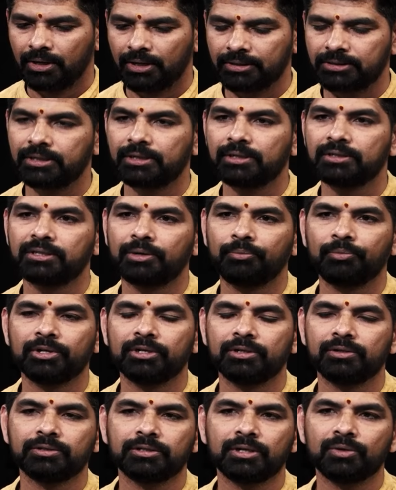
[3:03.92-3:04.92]
ఎసెట్లకు
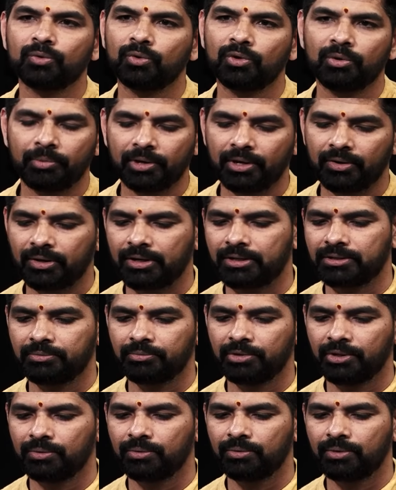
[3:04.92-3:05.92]
సంబంధించిన విషయాలు కోల్పోయే అవకాశం
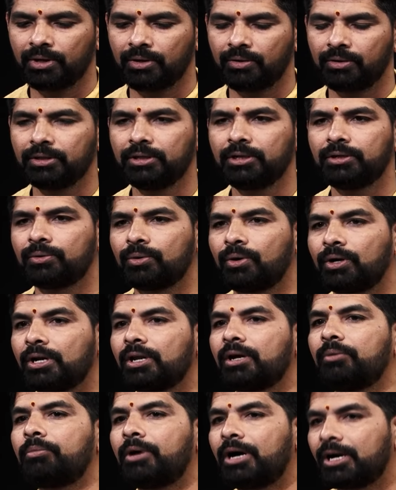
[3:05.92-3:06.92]
ఎక్కువగా ఉంది
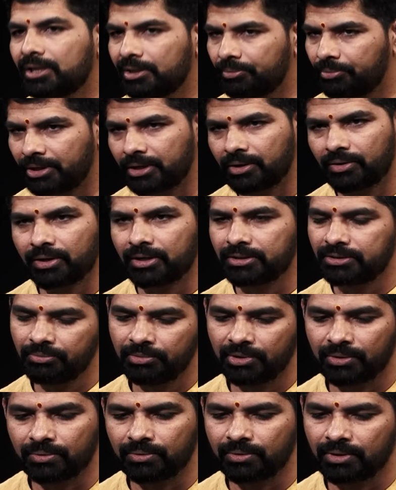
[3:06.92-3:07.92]
టోటల్గా బాధలు పడే అవకాశం
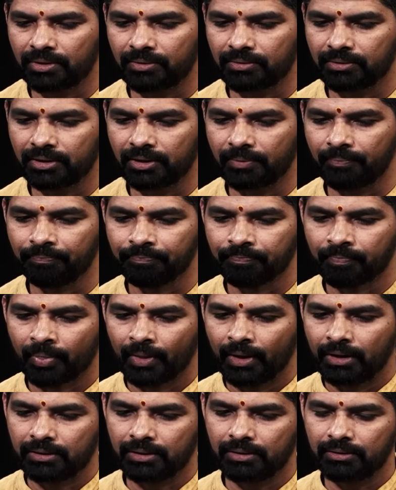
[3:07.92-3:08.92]
ఎక్కువగా ఉంది
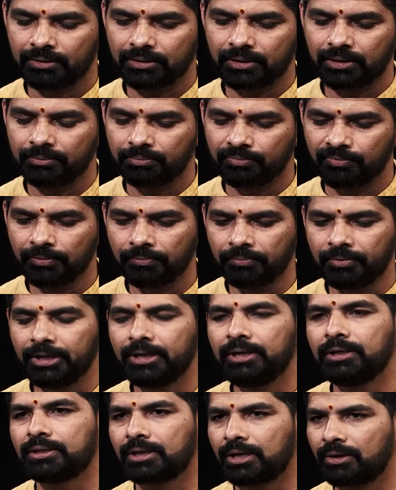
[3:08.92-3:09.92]
తర్వాత
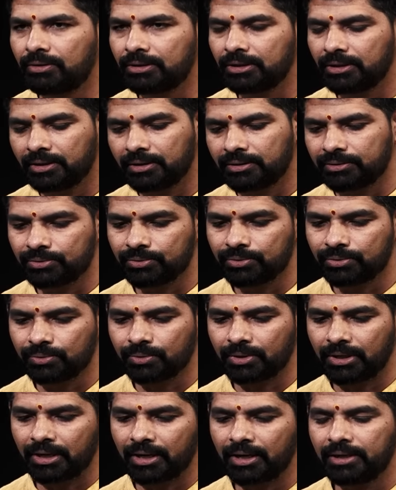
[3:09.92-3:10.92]
ఫిఫ్టీన్ తర్వాత కనుక
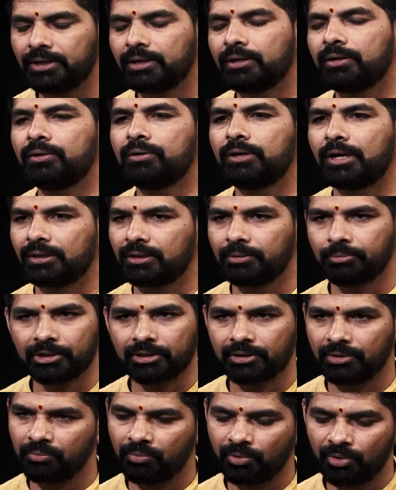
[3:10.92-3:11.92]
చూసుకున్నా కానీ వీళ్ళలో అంత
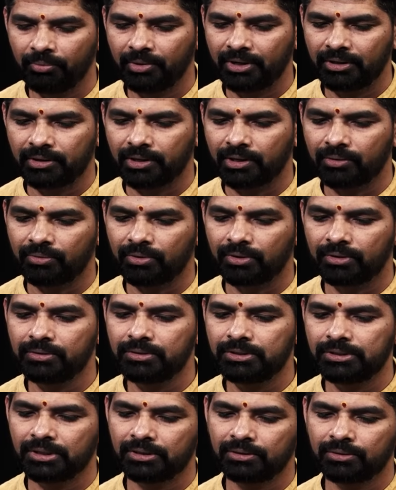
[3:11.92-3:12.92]
పెద్ద ఇంప్రూవ్మెంట్ ఏమి ఉండదు
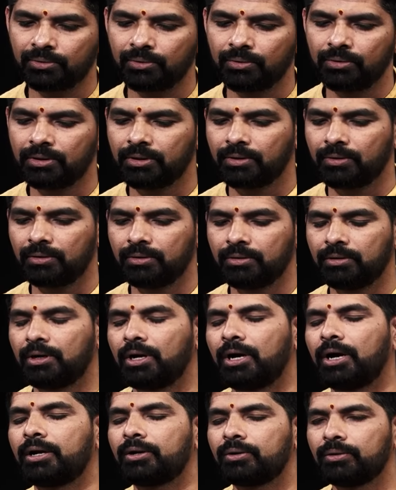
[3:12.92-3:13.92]
శత్రువులు
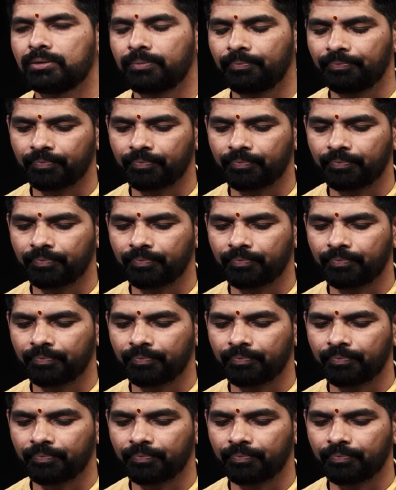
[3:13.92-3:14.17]
అనవ